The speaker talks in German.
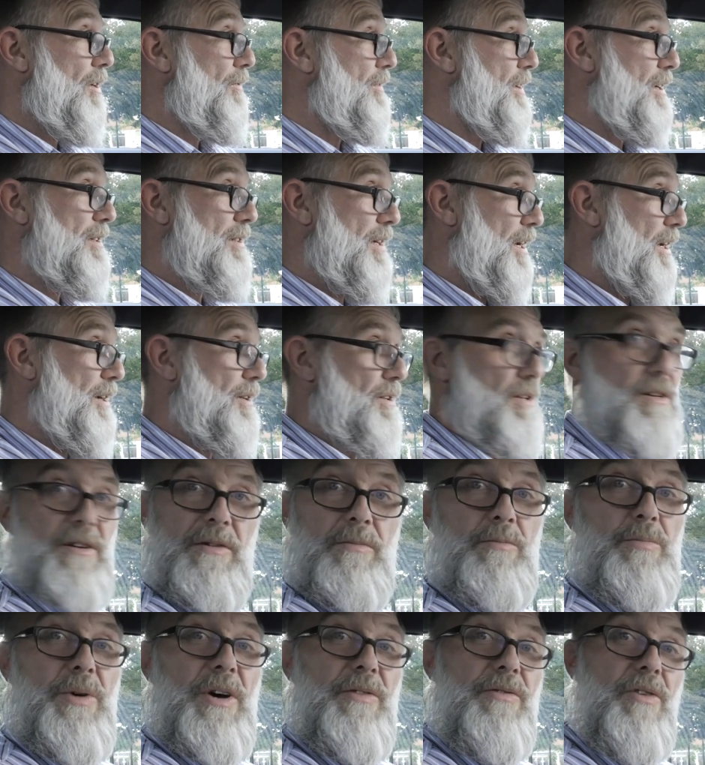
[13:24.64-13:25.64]
auf der Seite
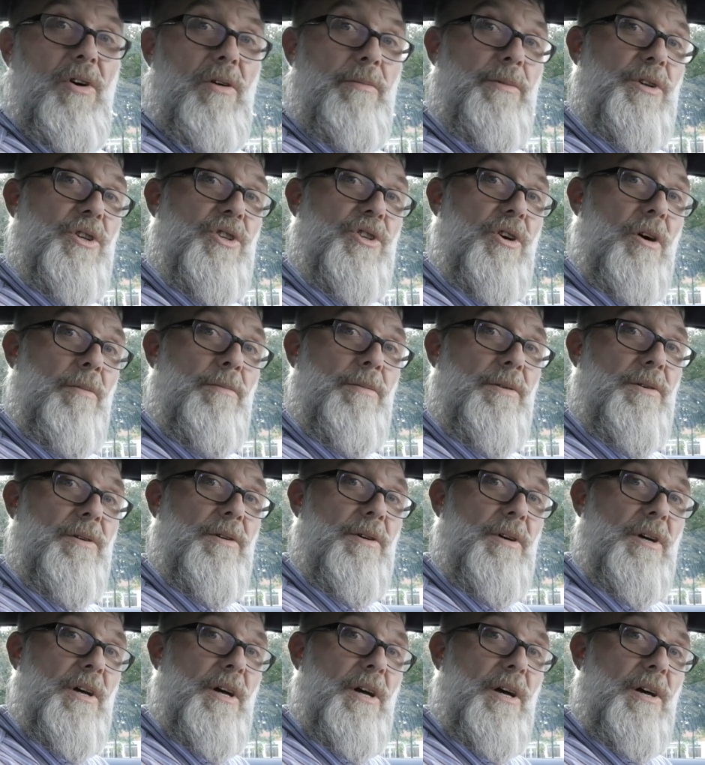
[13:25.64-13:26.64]
im Performance Shop.
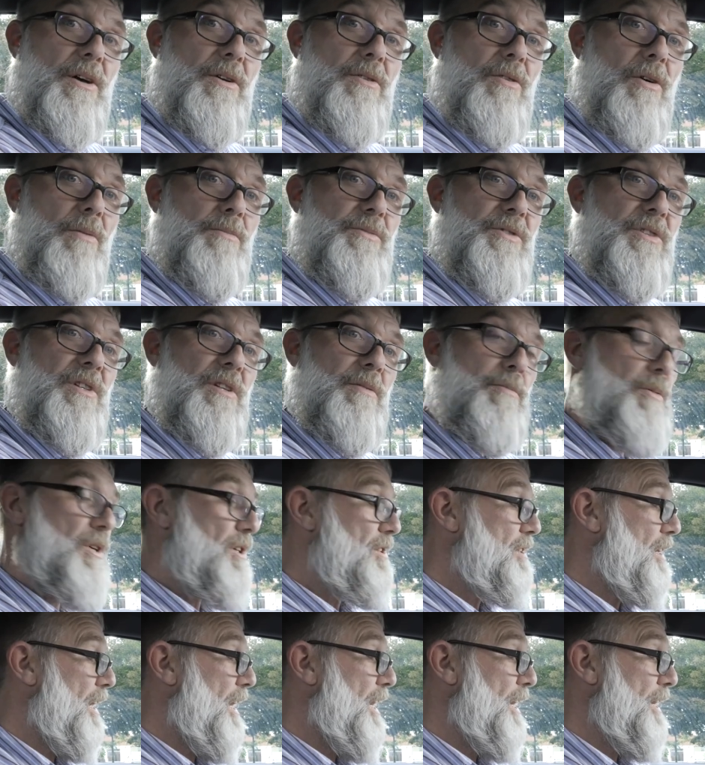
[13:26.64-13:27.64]
Kommt sie
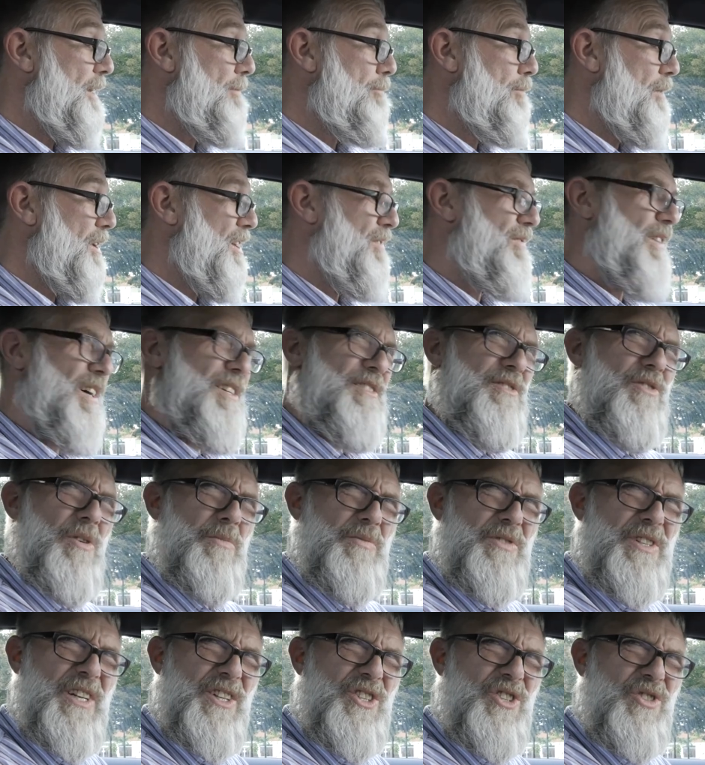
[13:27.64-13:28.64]
demnächst rein. Ich weiß nicht,
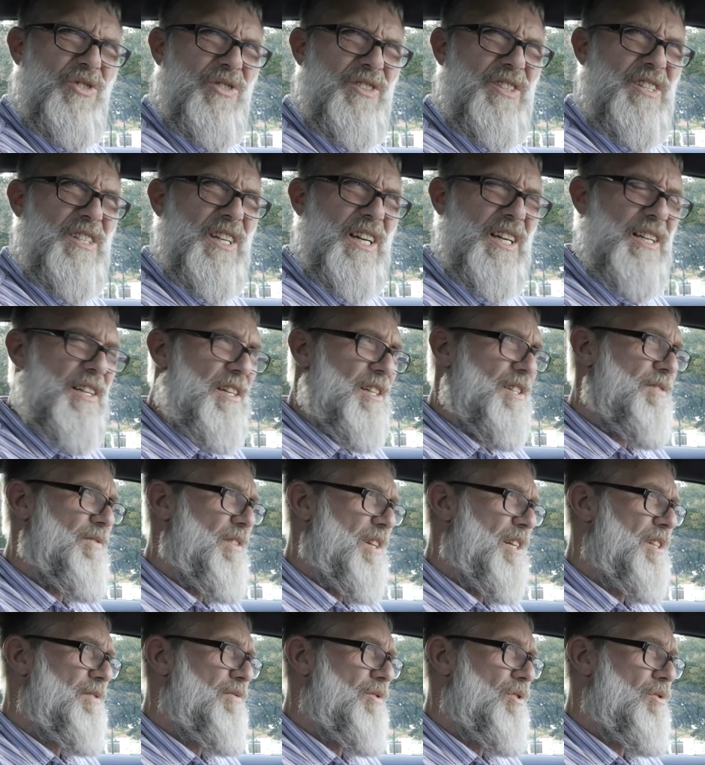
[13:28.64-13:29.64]
ob sie jetzt schon drin ist,
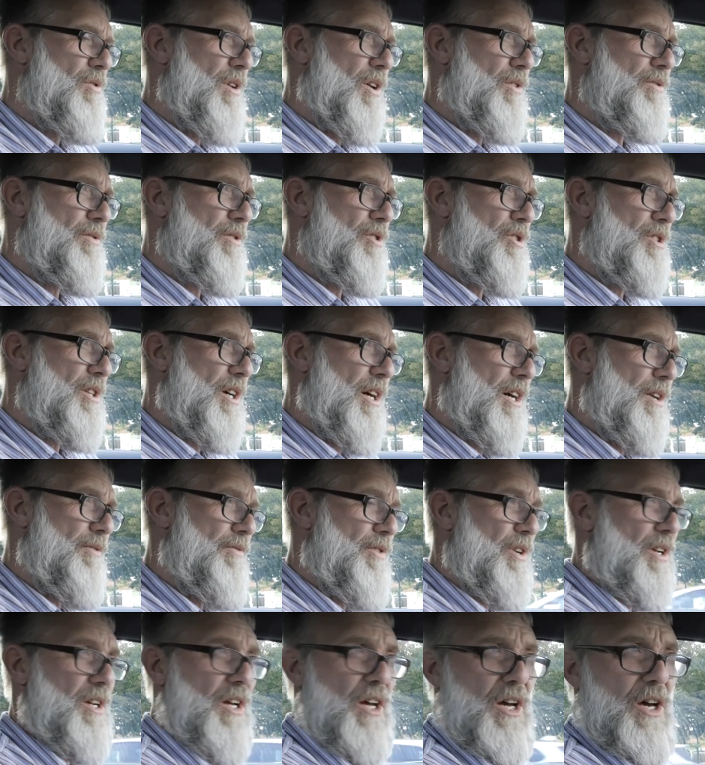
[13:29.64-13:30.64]
wenn das Video ausgestrahlt
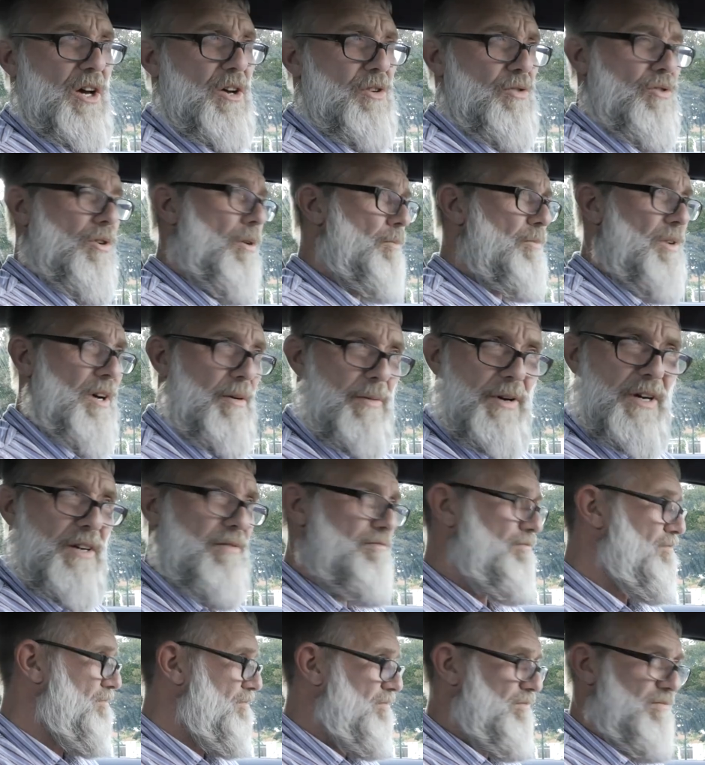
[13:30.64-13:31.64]
wird. Kommt aber
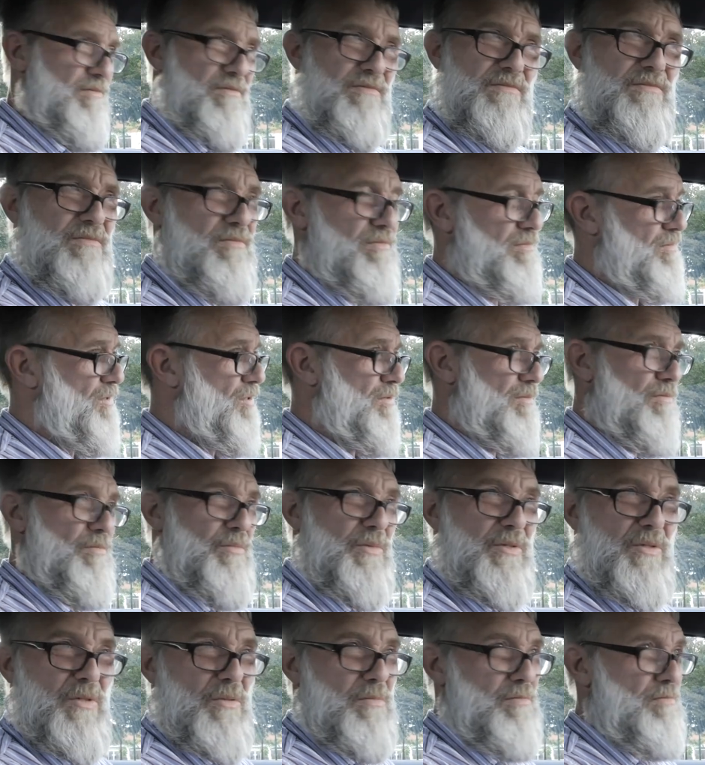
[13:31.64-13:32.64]

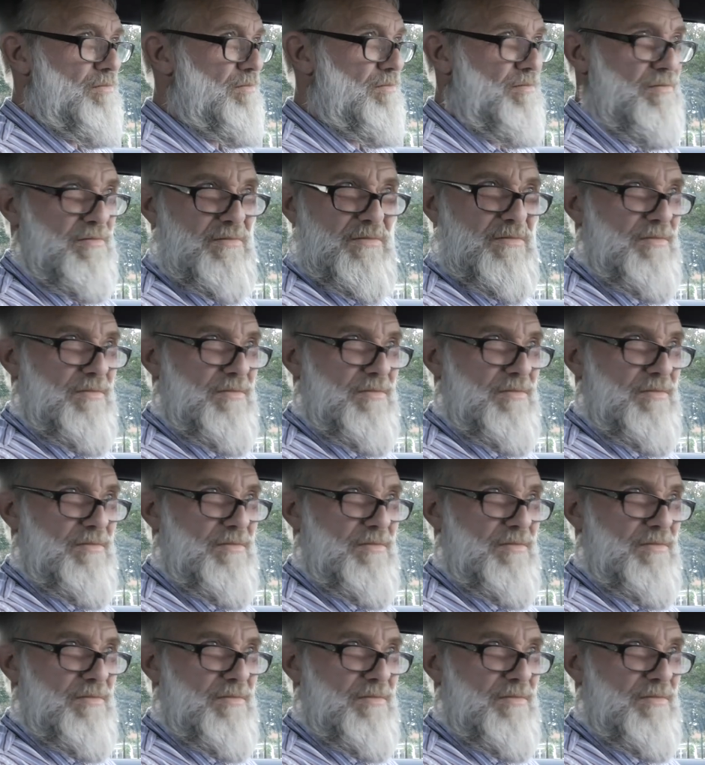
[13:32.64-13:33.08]
mm, um, um